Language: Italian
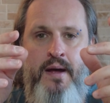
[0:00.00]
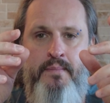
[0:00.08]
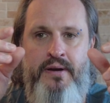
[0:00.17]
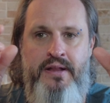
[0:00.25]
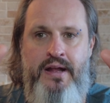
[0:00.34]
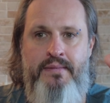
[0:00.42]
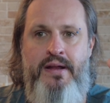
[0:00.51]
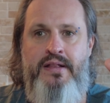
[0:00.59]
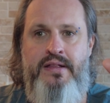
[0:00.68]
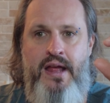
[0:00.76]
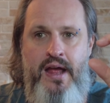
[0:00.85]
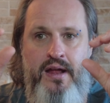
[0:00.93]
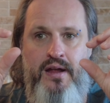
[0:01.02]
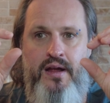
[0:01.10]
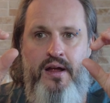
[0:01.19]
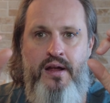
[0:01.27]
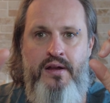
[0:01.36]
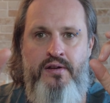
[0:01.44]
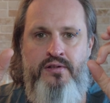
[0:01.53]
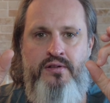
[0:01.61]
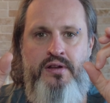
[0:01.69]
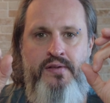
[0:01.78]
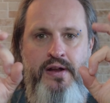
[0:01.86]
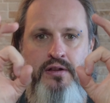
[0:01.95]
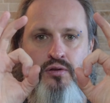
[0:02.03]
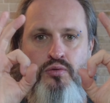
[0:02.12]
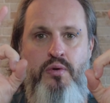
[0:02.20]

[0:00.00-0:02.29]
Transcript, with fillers: praticamente eh, diventano